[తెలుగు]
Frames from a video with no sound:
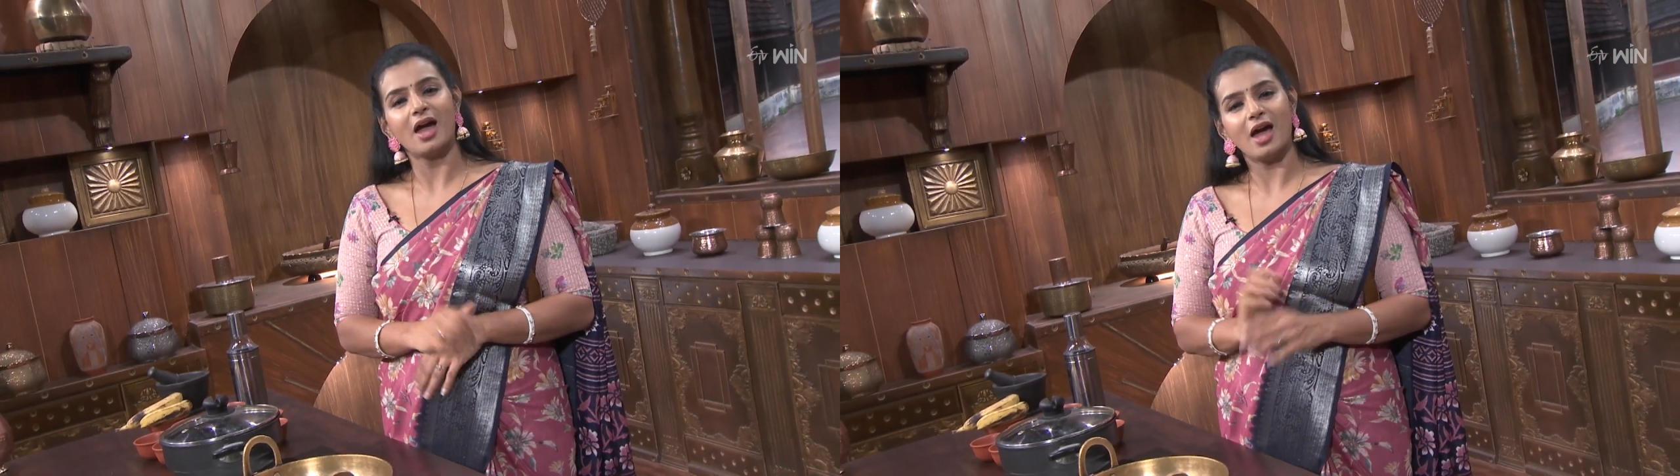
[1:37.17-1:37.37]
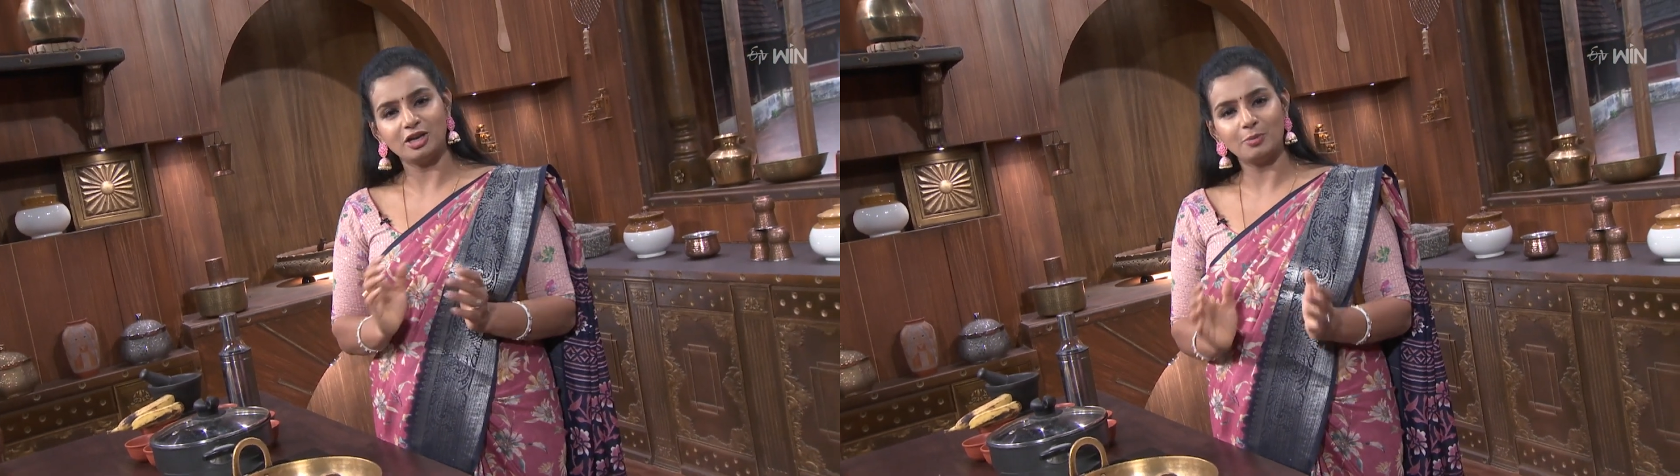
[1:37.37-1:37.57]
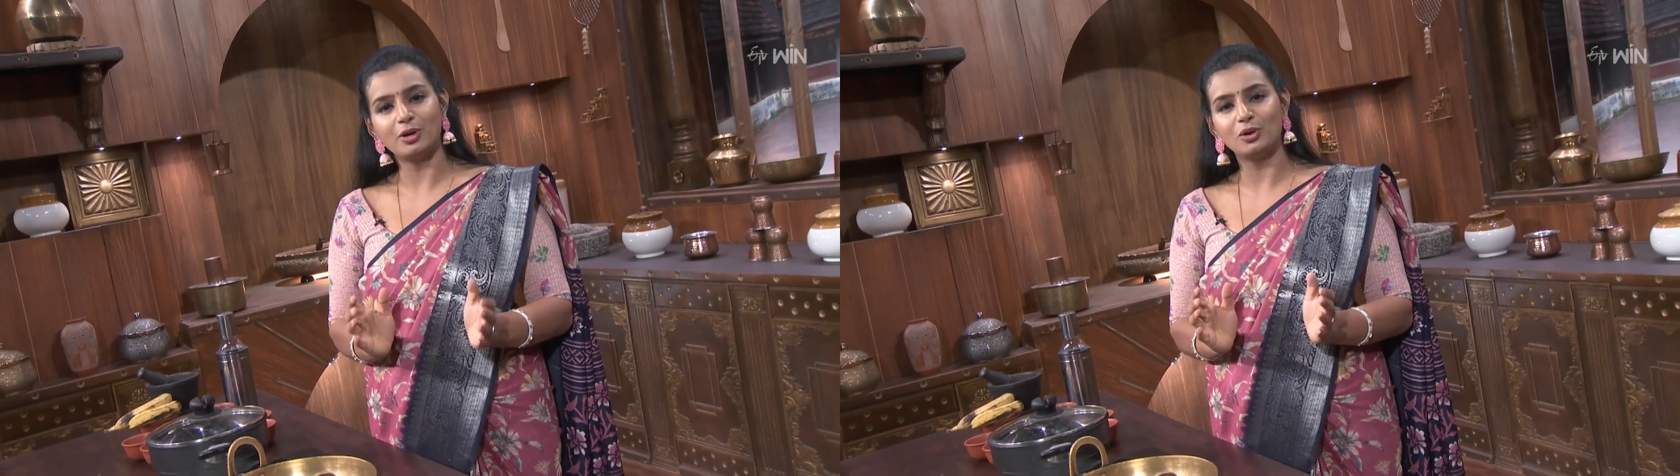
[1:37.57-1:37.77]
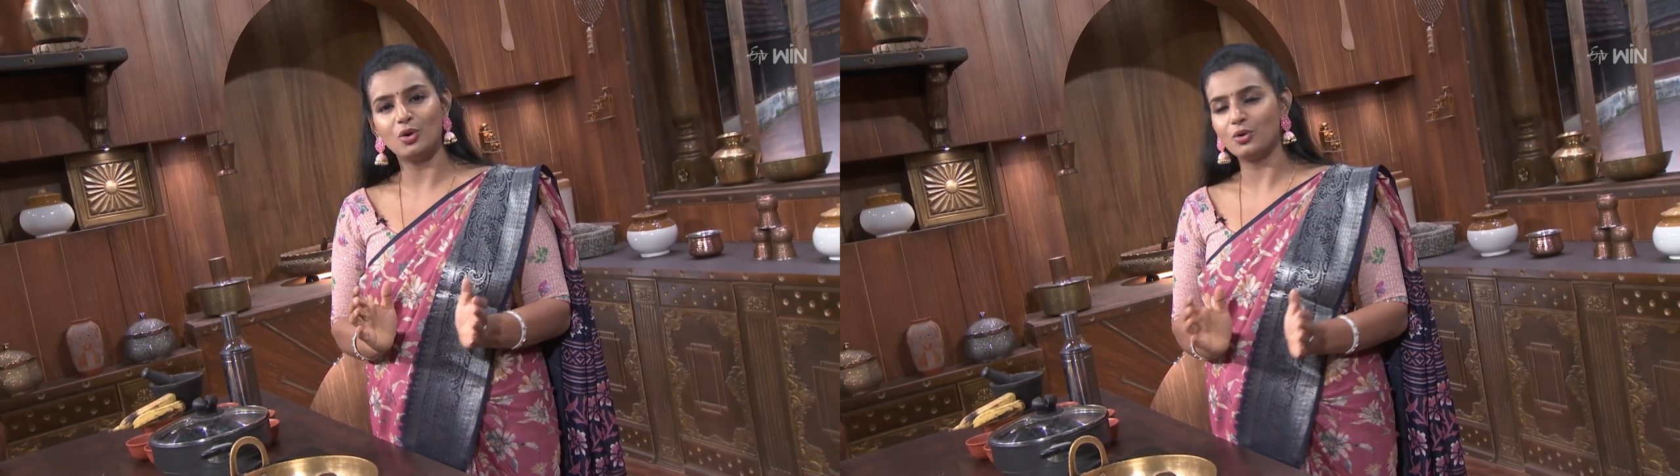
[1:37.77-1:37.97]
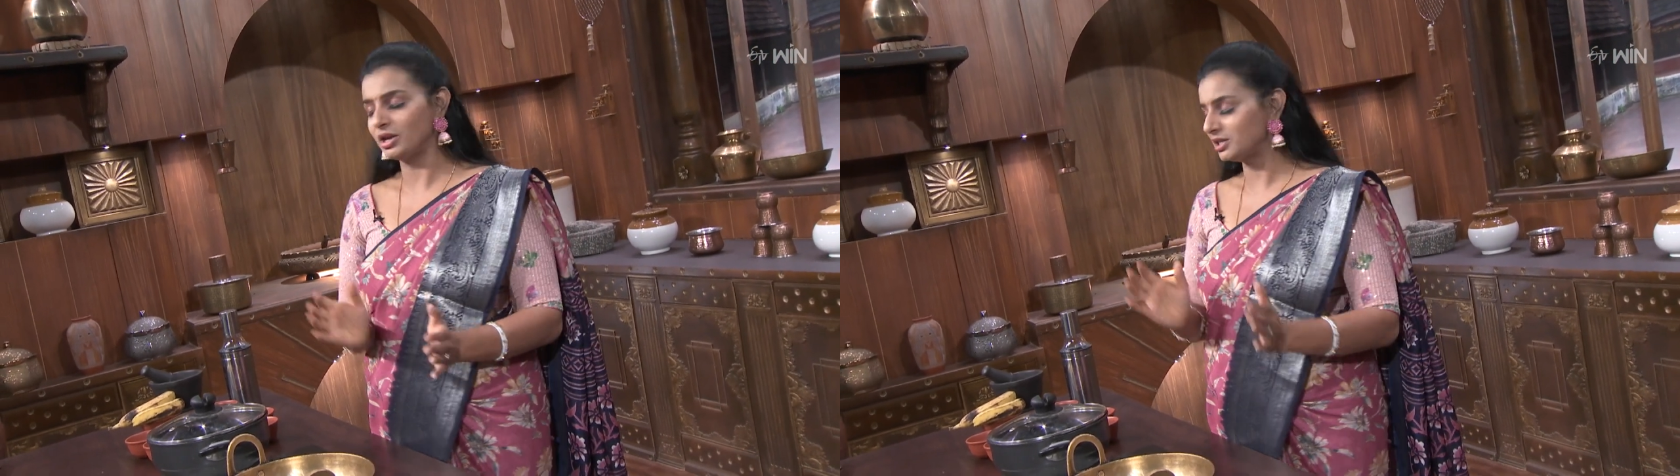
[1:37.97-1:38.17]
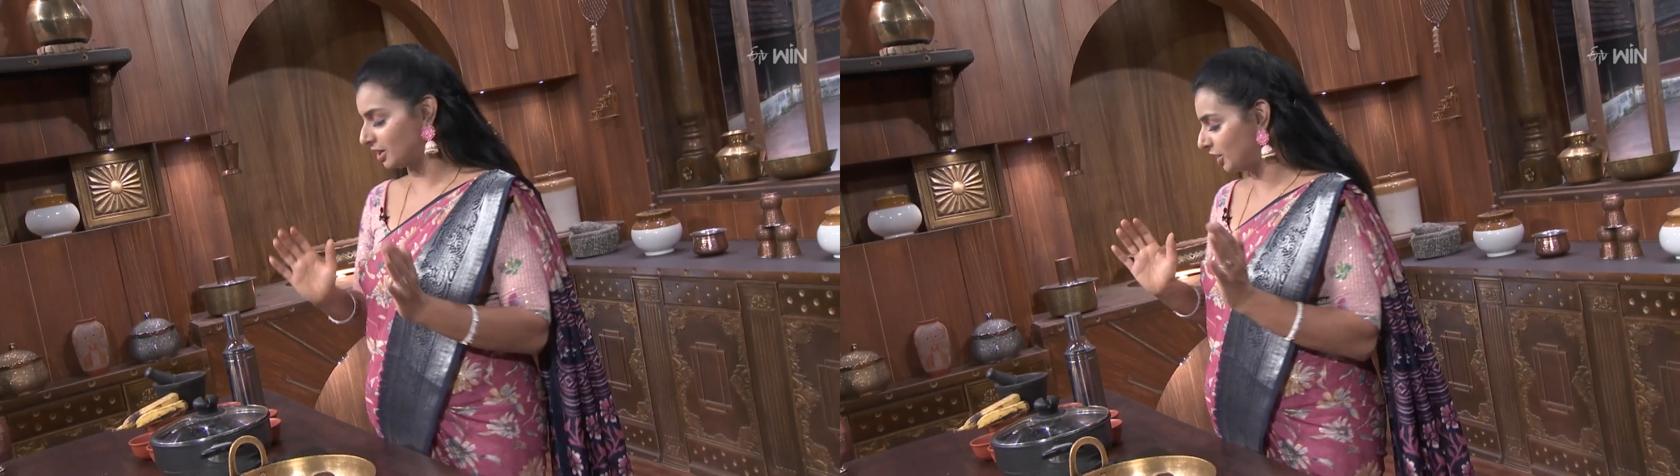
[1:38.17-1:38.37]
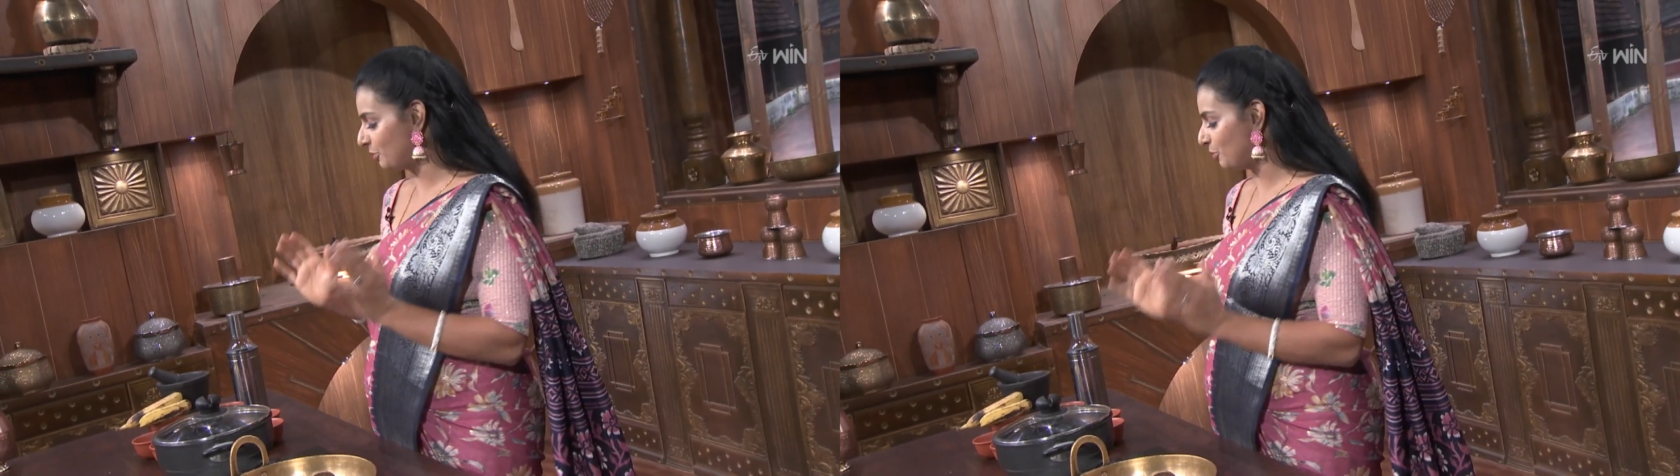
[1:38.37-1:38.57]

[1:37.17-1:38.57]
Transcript: అరటిపండులో కూడా చక్కటి